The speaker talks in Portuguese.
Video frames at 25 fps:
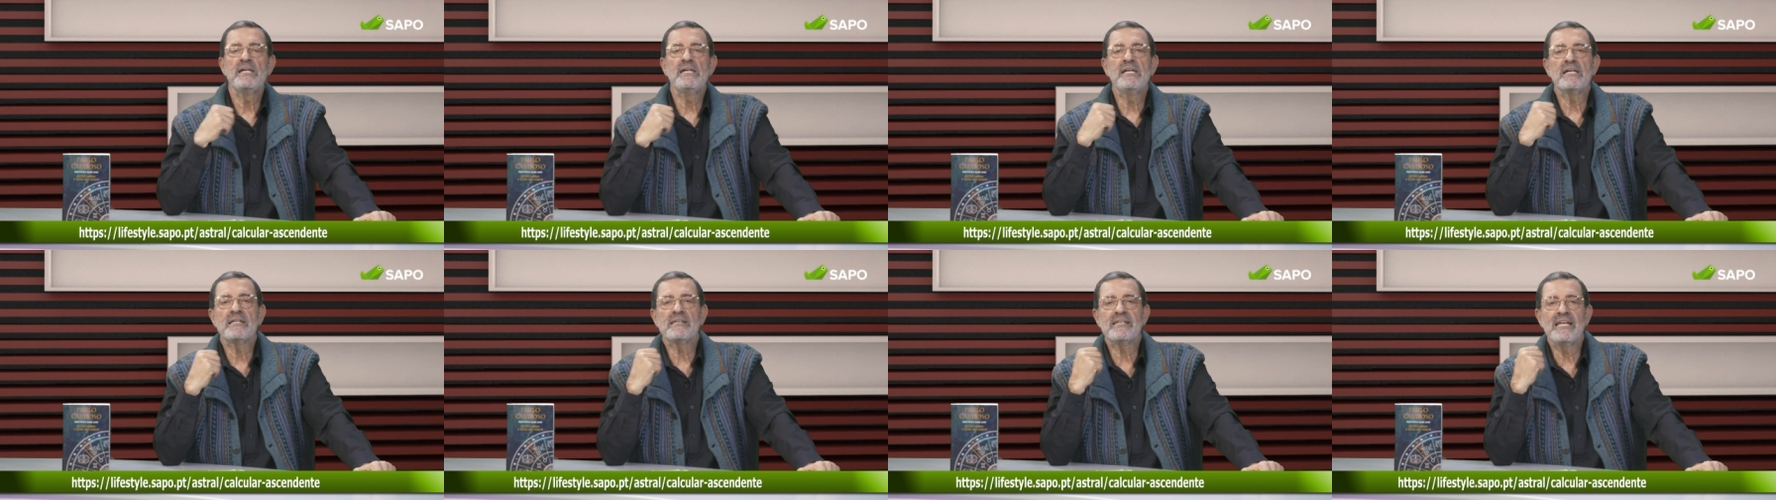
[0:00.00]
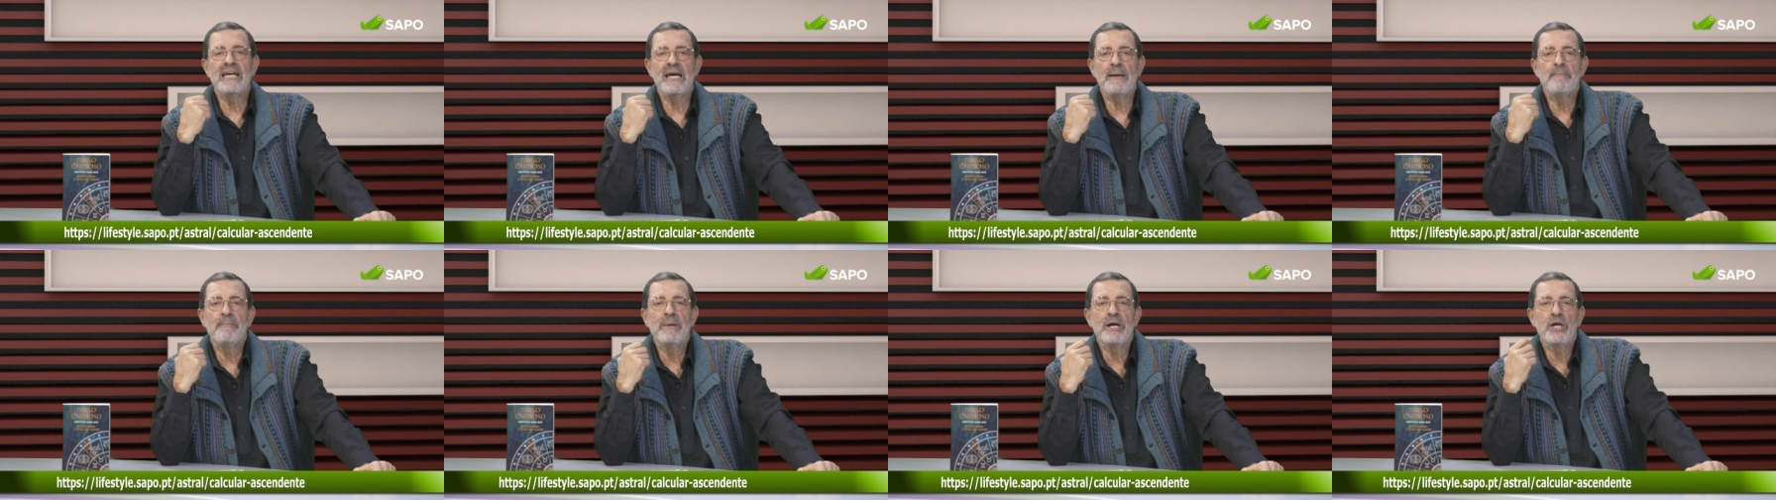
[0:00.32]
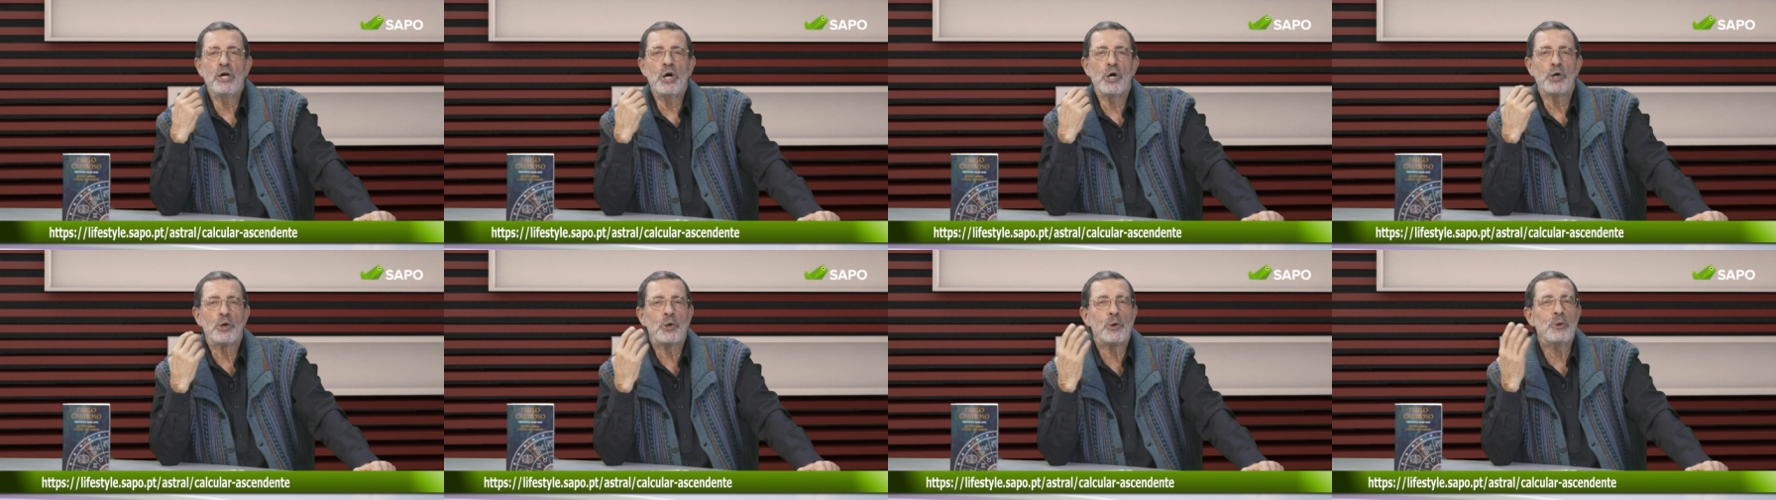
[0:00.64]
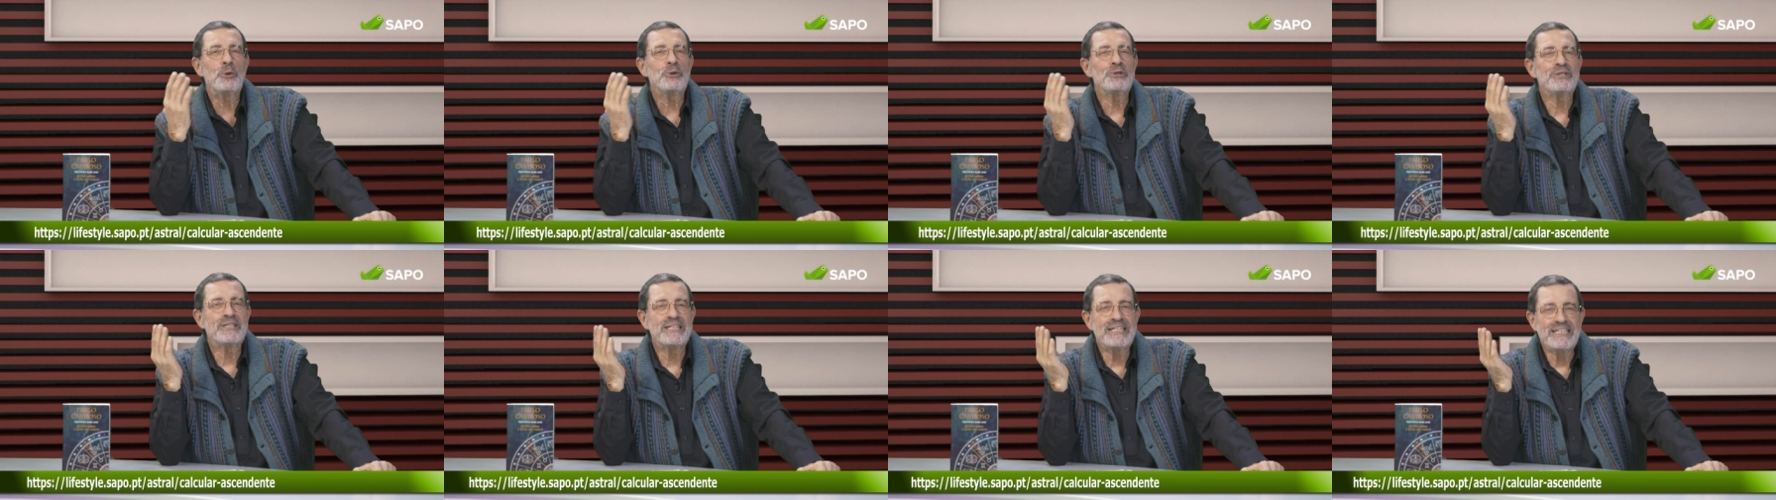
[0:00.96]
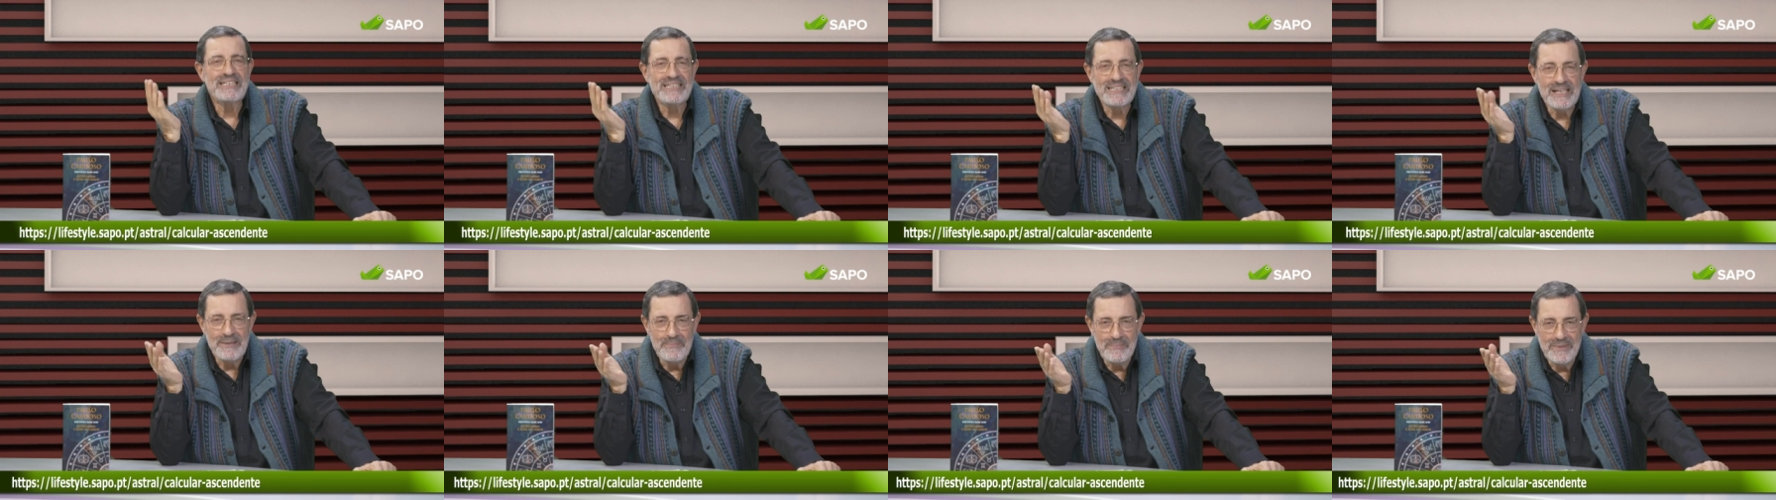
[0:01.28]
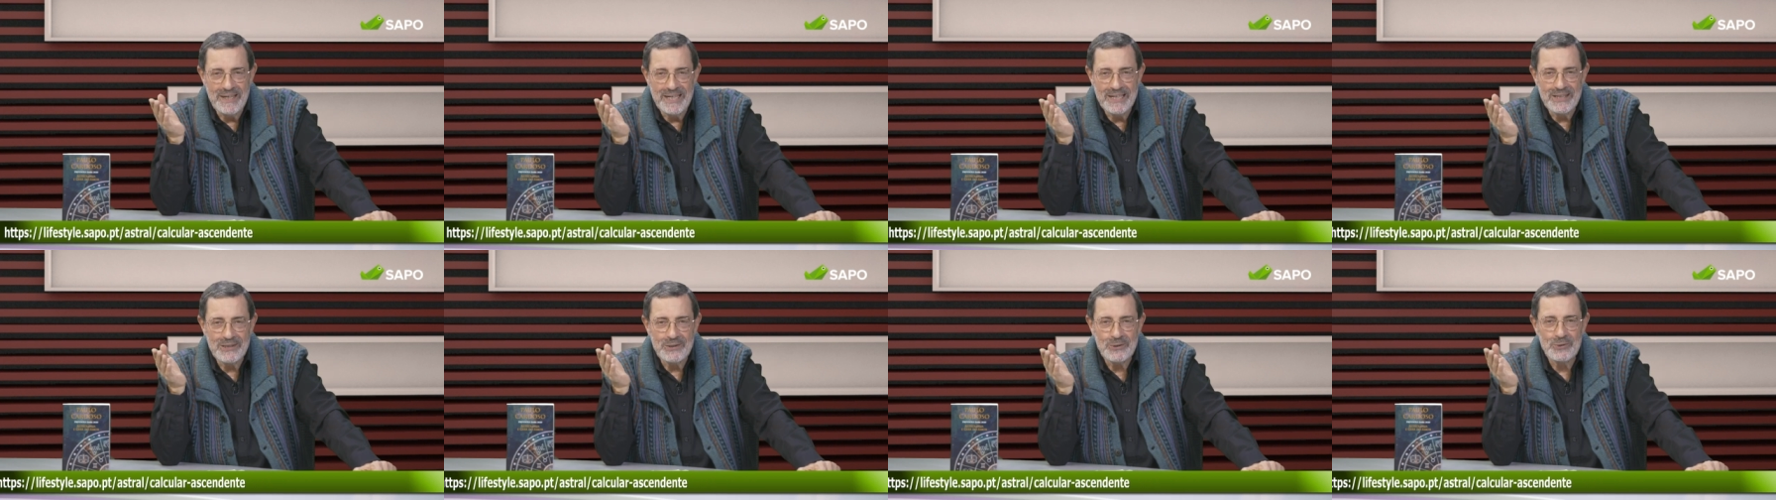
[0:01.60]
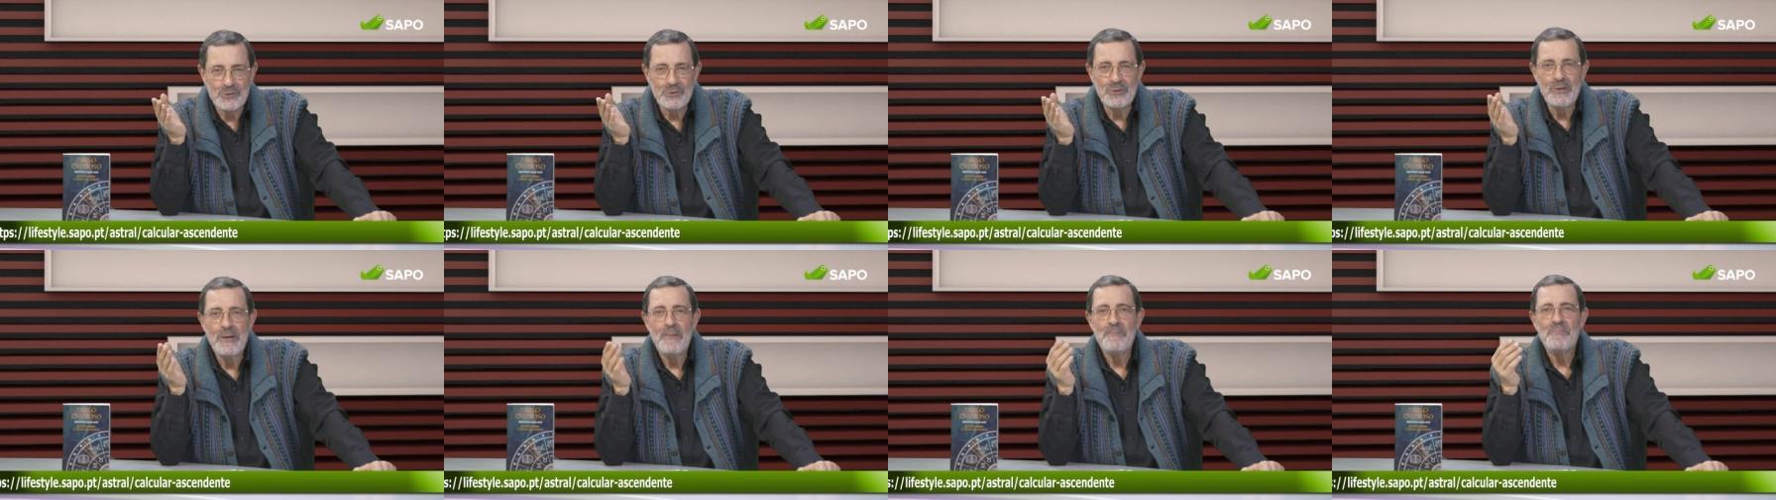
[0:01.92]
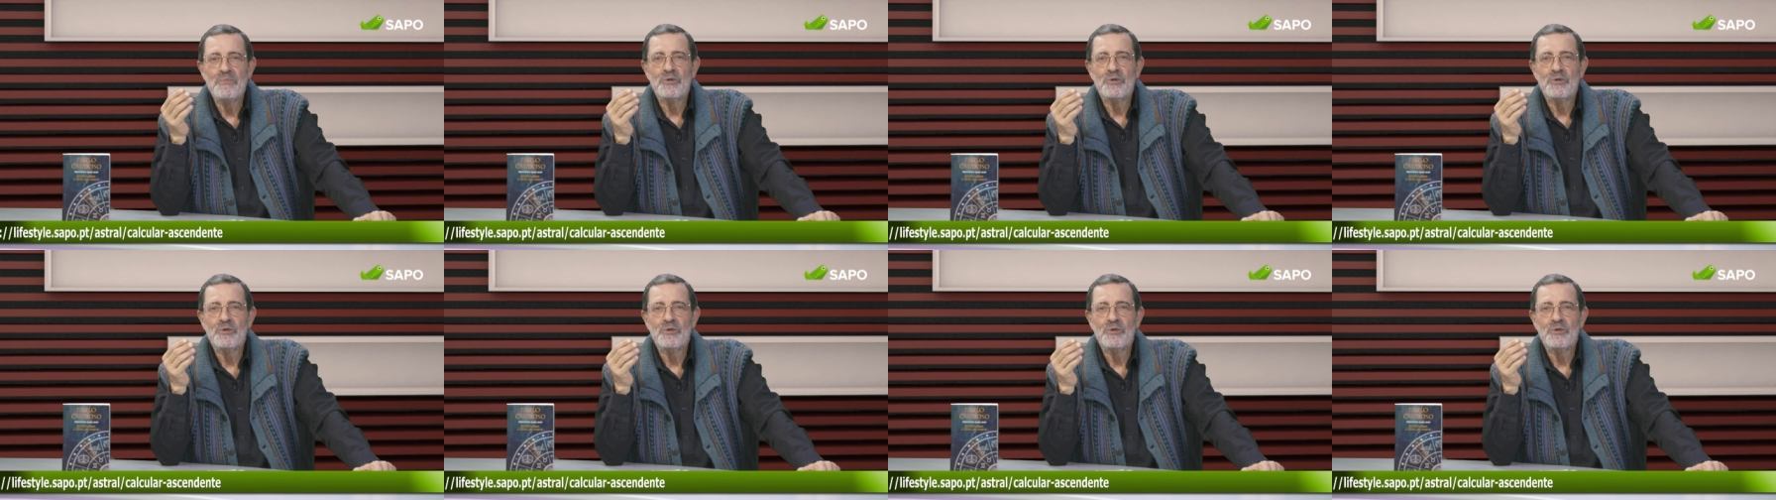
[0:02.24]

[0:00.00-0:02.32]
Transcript: e até maior contentamento